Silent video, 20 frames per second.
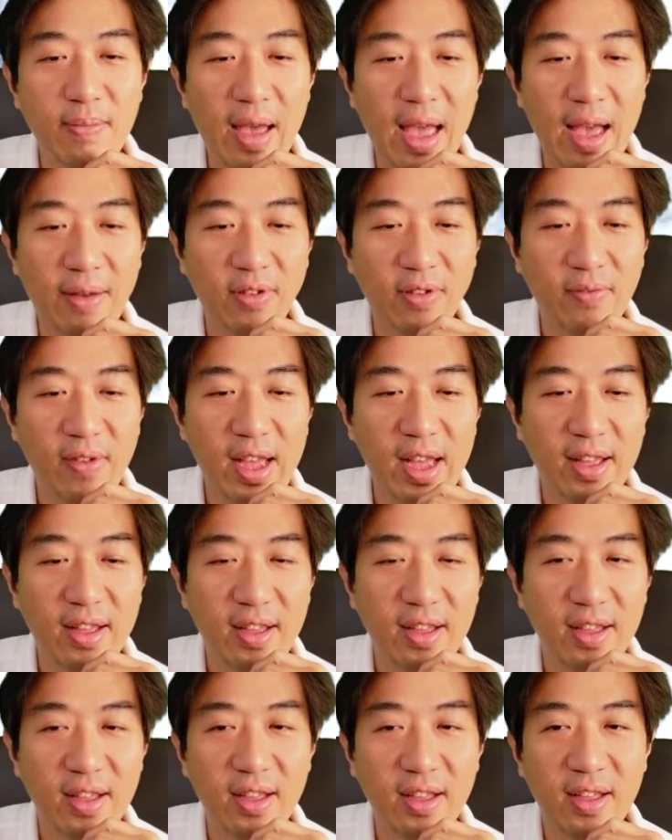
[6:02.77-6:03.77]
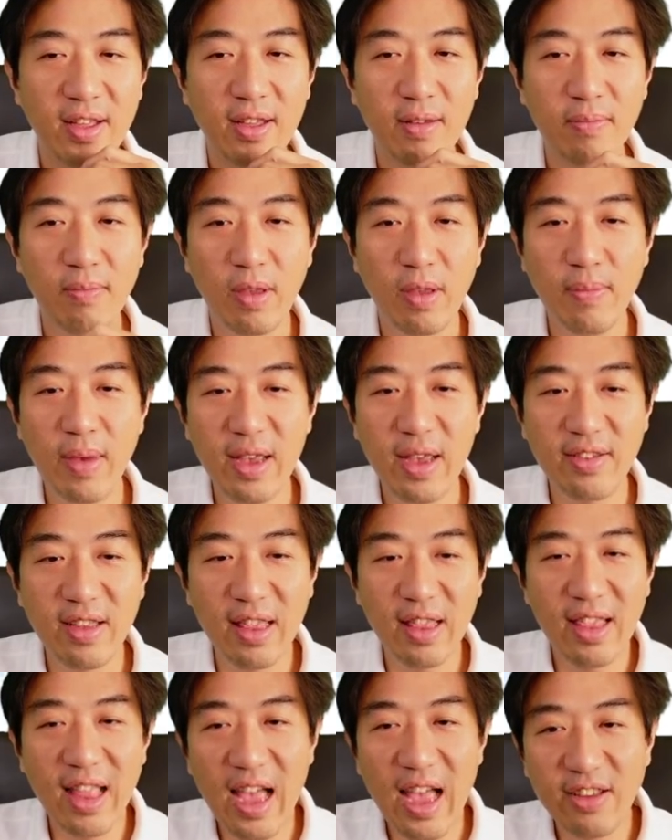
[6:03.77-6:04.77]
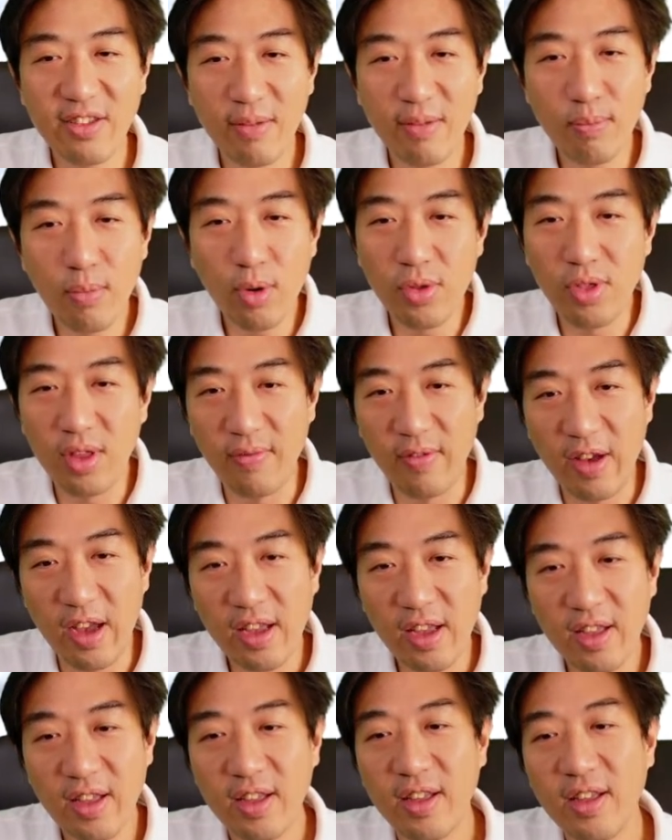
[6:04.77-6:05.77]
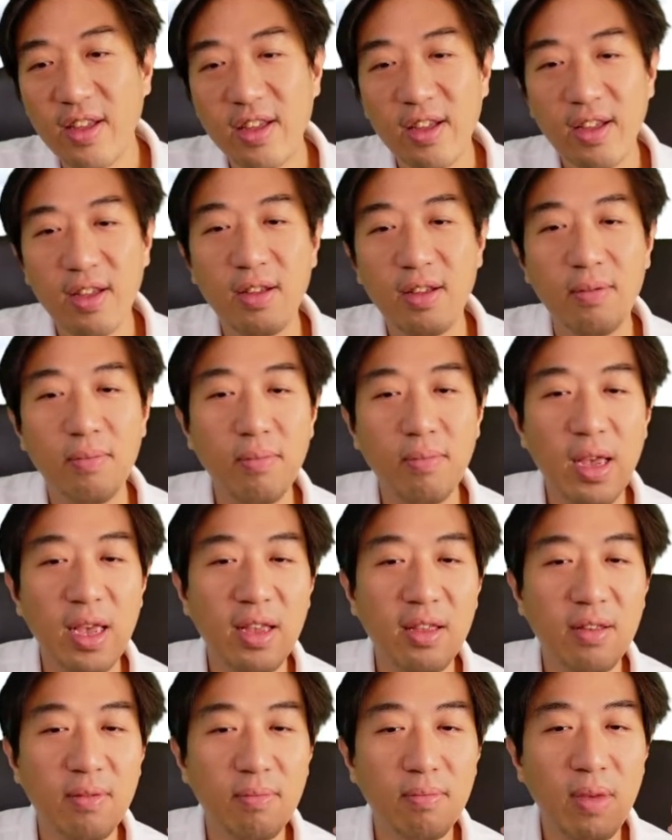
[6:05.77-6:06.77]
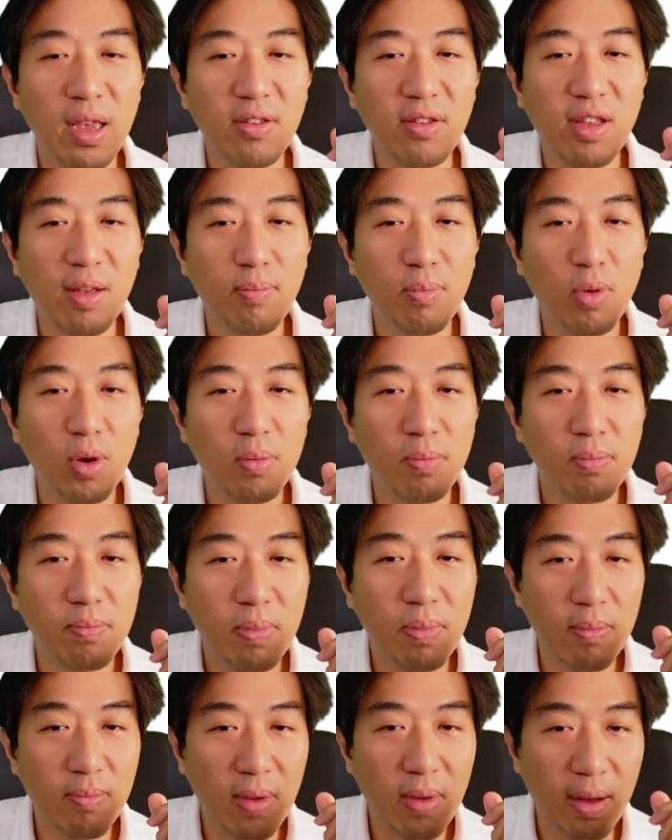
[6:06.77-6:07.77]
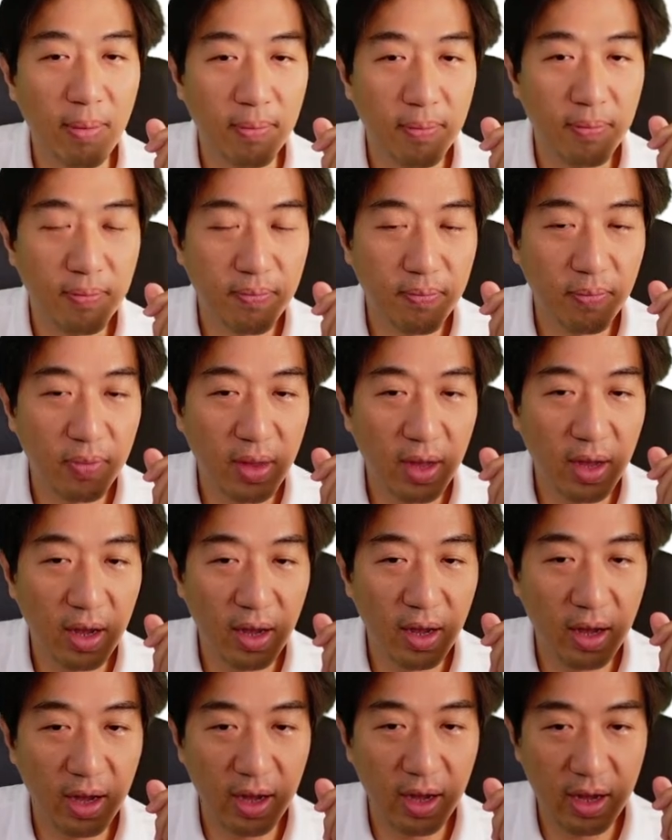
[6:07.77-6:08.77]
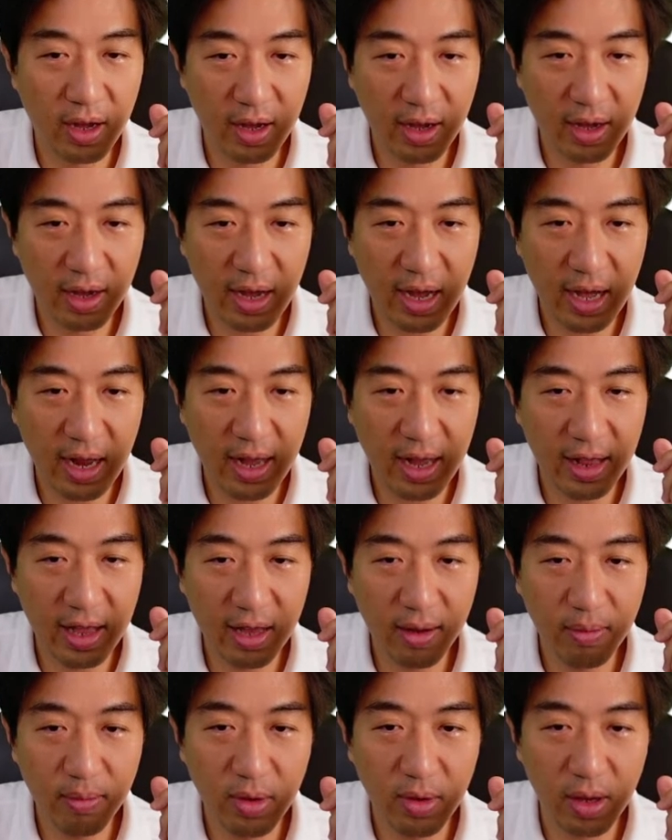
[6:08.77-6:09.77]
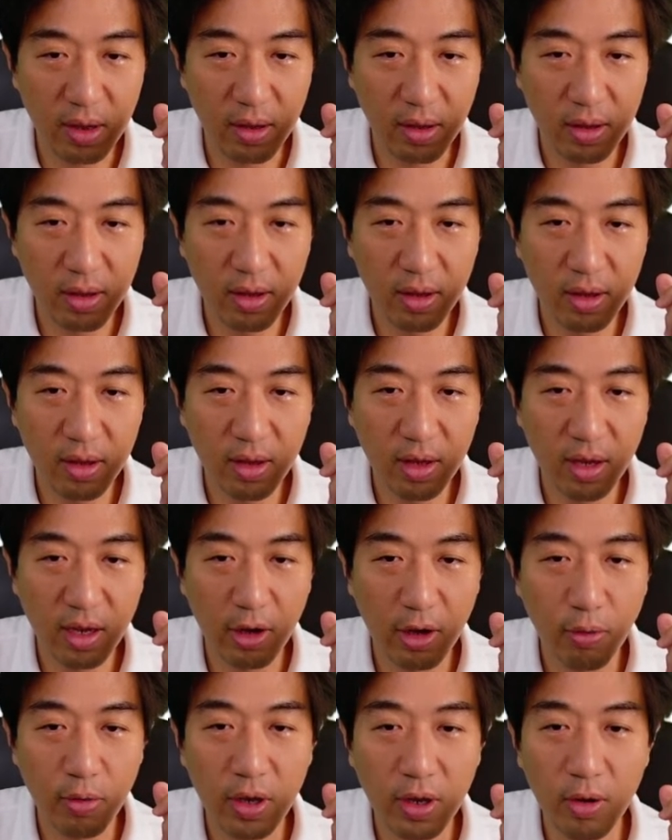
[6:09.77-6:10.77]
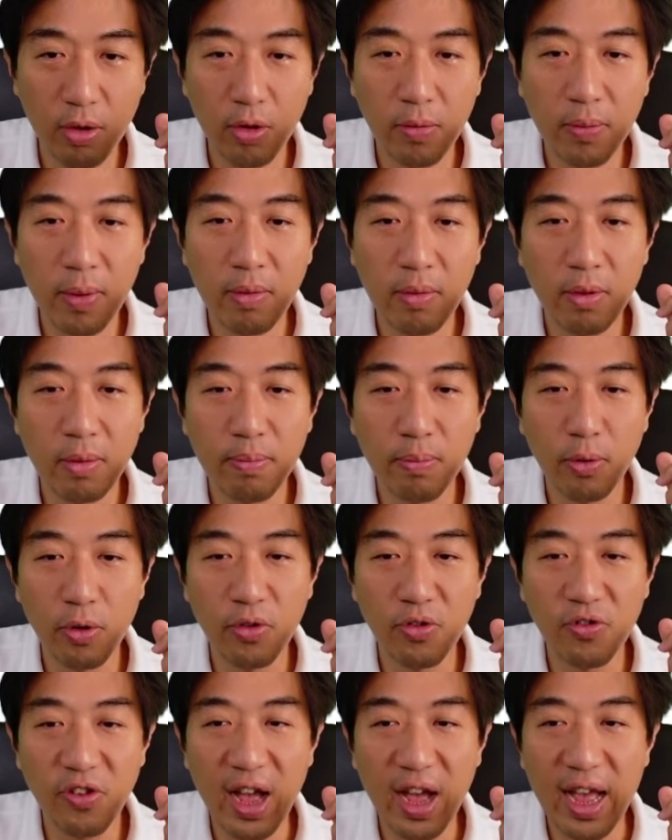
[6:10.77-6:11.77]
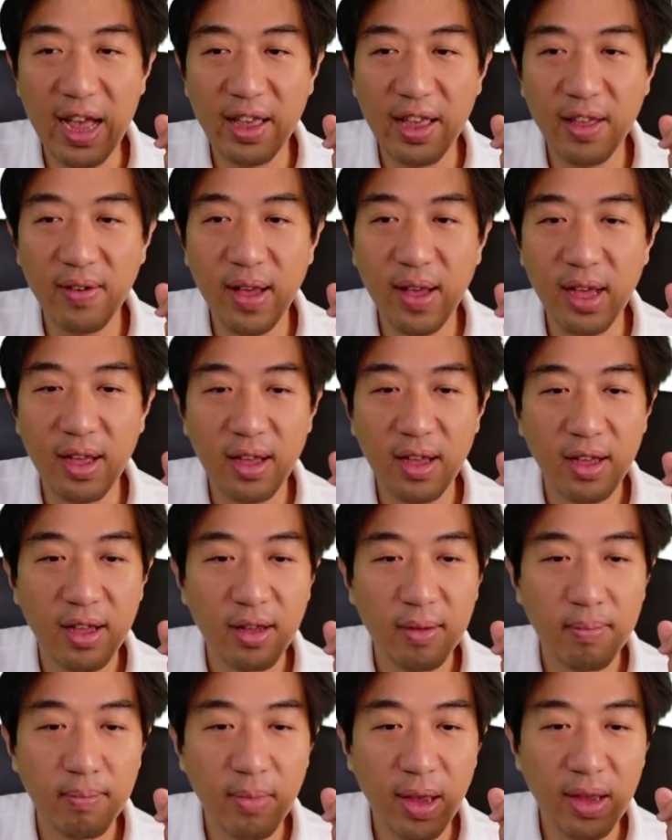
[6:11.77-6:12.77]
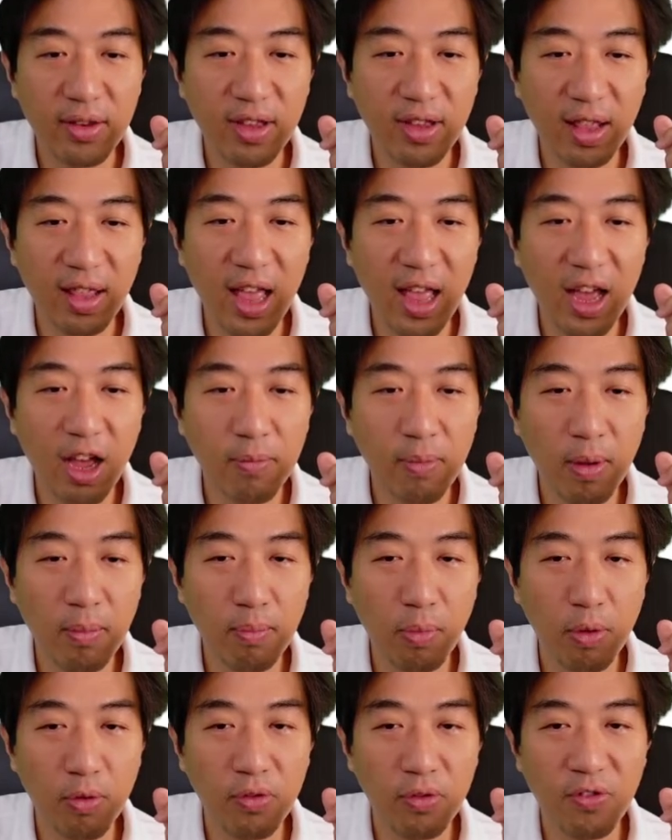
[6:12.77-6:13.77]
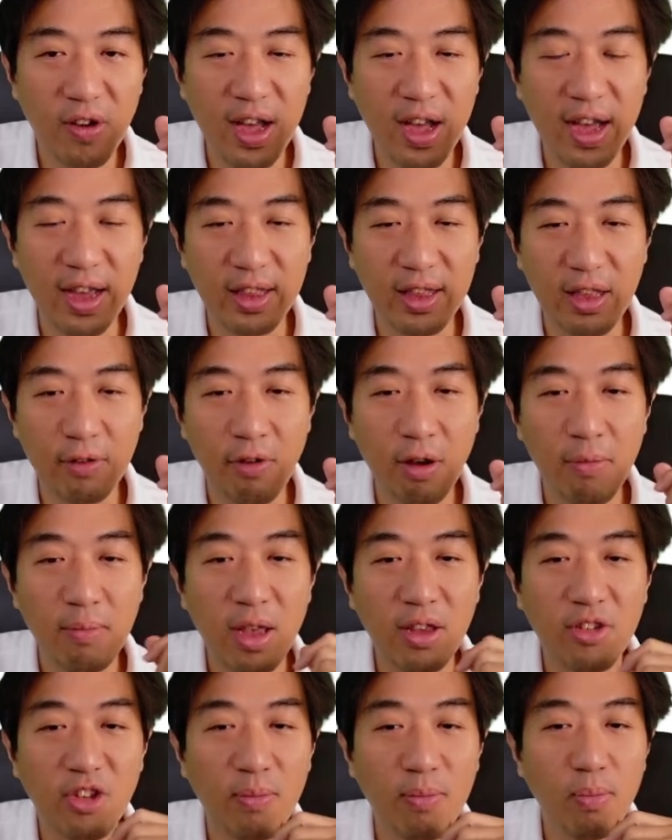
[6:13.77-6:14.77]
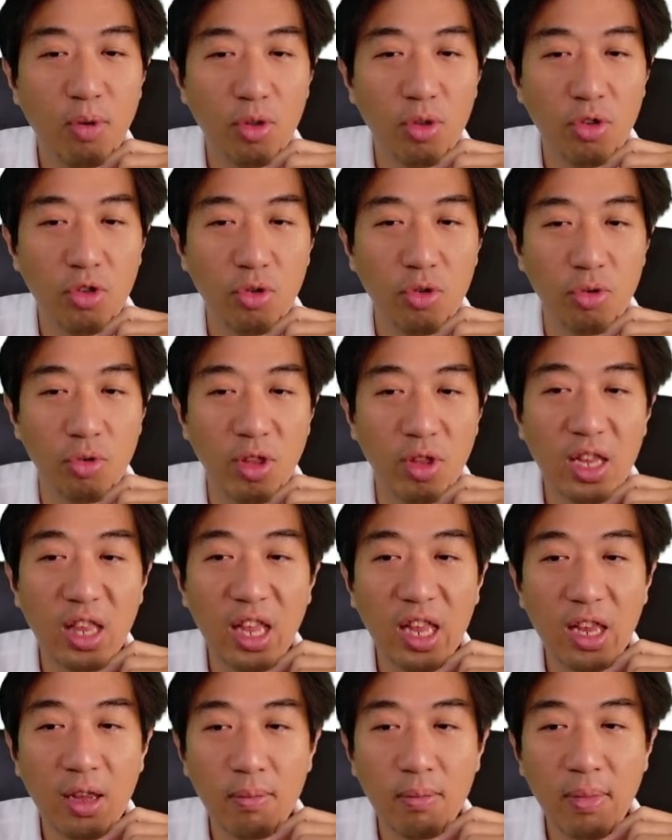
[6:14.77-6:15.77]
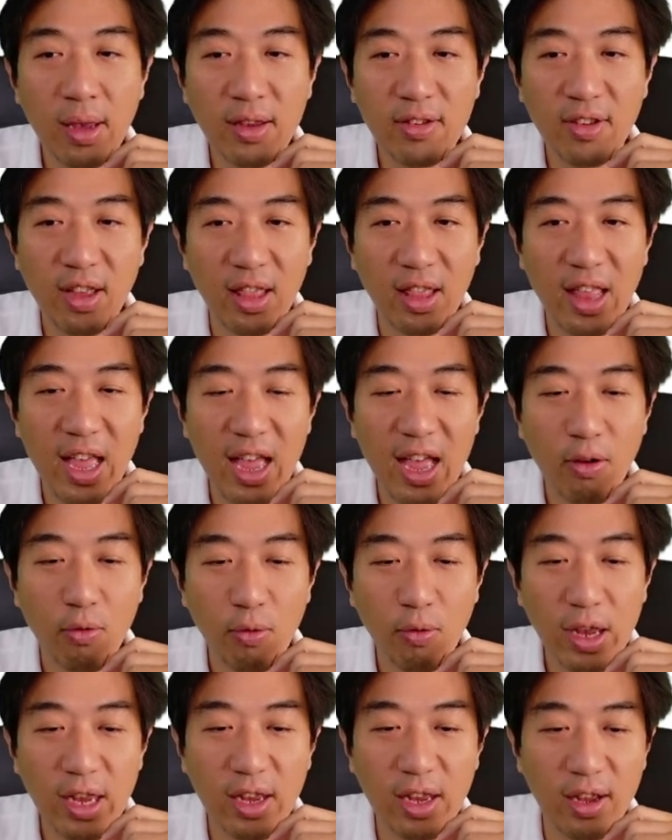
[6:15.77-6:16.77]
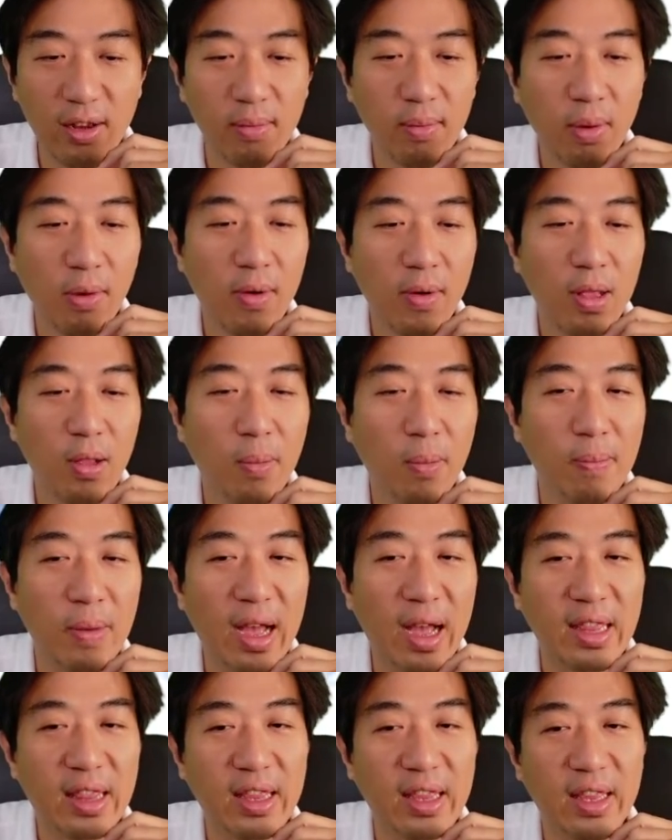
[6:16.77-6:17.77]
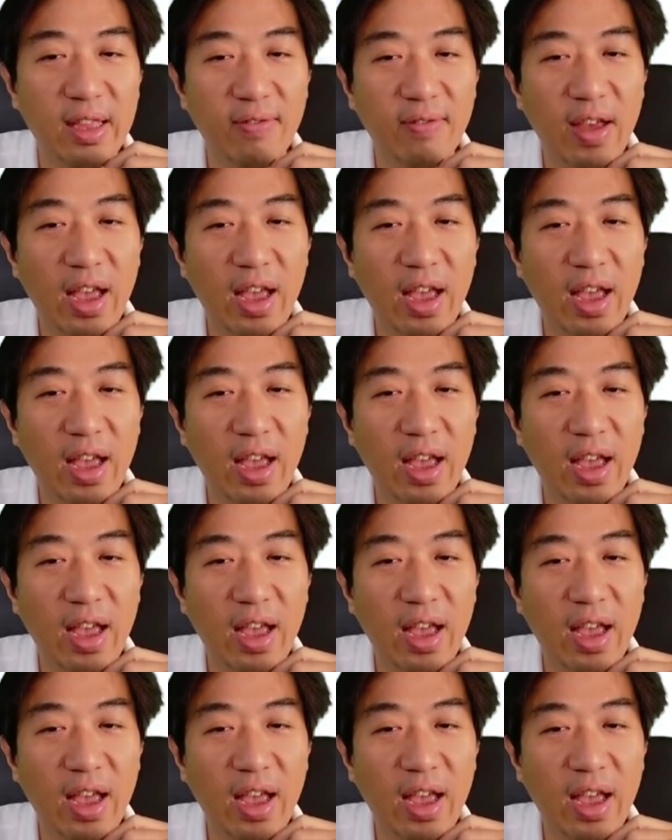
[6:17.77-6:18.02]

บเห็นปะมีเมฆชั้นล่างชั้นบนเห็นไหมเมฆชั้นบนเป็นแบบอะไรนะเหมือนคิ้วเป็นปุยฝ้ายใช่ปะเมฆชั้นล่างก็เป็นปุยฝ้ายแต่ว่าเมฆชั้นบนอยู่นิ่งๆเมฆชั้นล่างวิ่งเพราะว่าลมพัดเห็นไห